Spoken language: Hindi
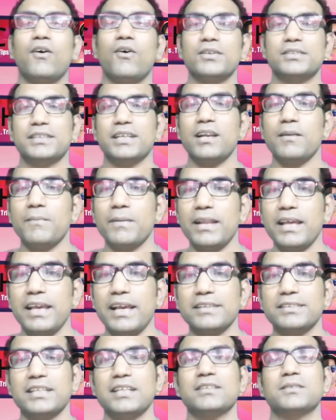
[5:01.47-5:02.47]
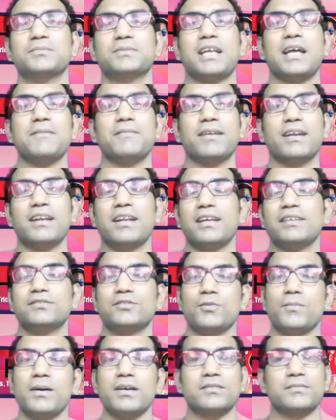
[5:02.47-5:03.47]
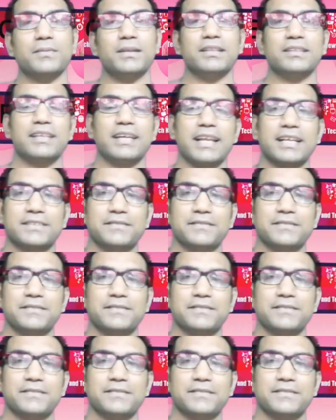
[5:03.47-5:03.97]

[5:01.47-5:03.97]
और चैनल पर नए हैं चैनल सब्सक्राइब कर लेना सो बस मिलते हैं